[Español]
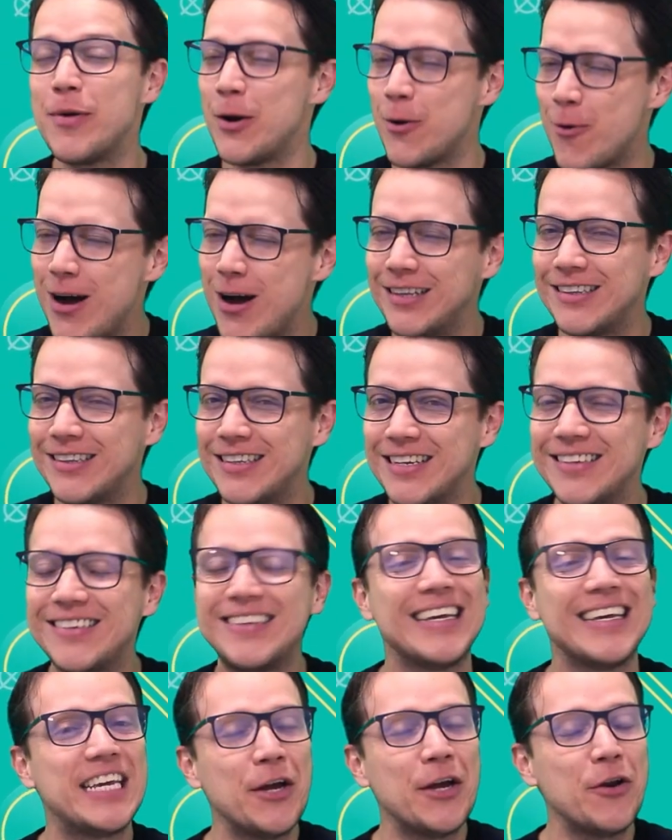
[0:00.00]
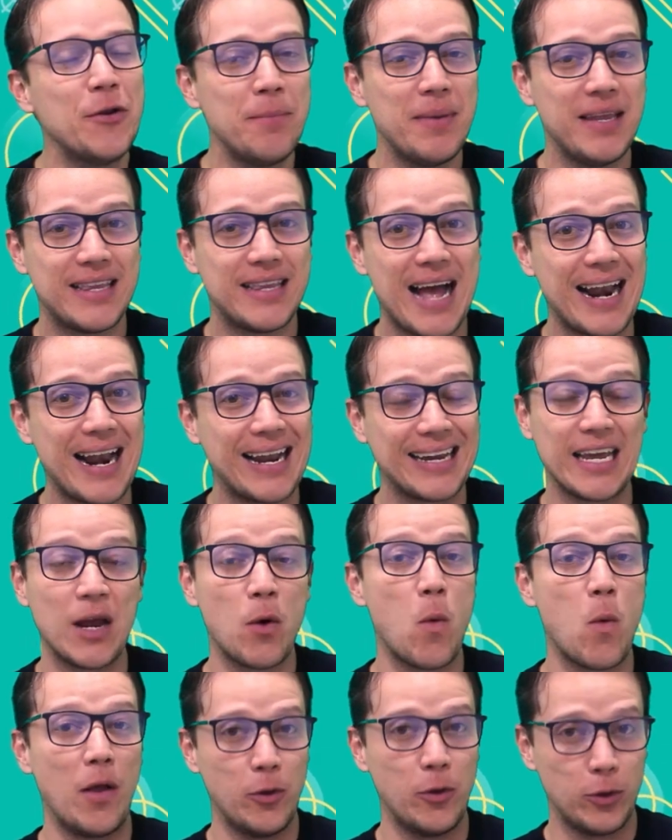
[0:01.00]
pero antes te quiero invitar a que
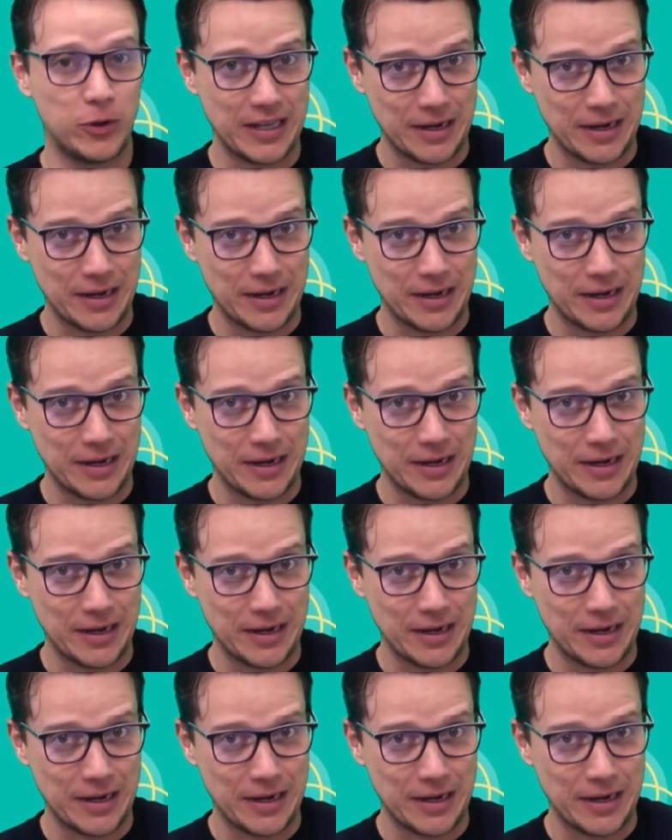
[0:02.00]
cuando